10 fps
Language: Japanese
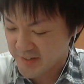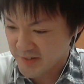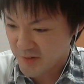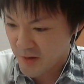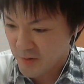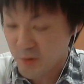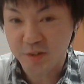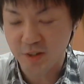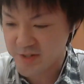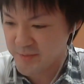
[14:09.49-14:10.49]
なんですよあこ
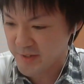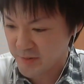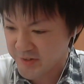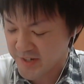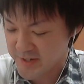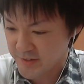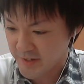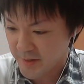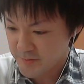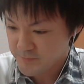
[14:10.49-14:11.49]
いつ初めてこいつ初め
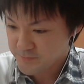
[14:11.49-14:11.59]
て